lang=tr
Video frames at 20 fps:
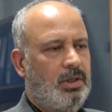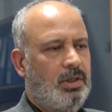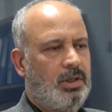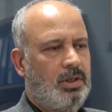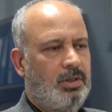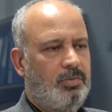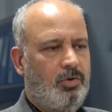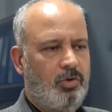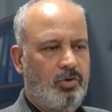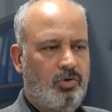
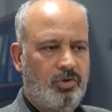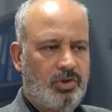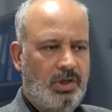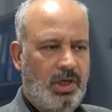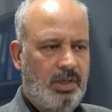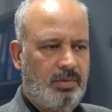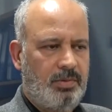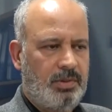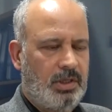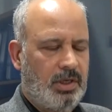E, bu
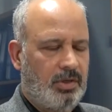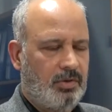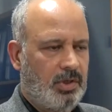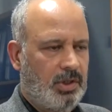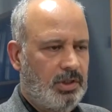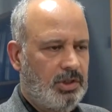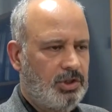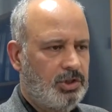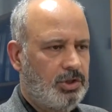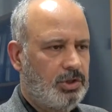güzel bir
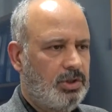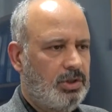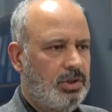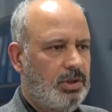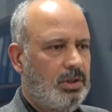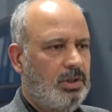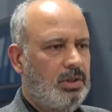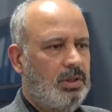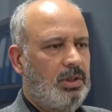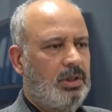davranış.
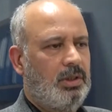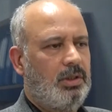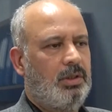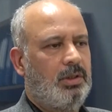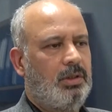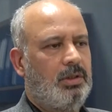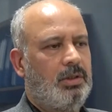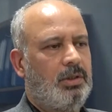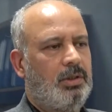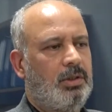
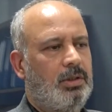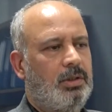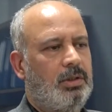E,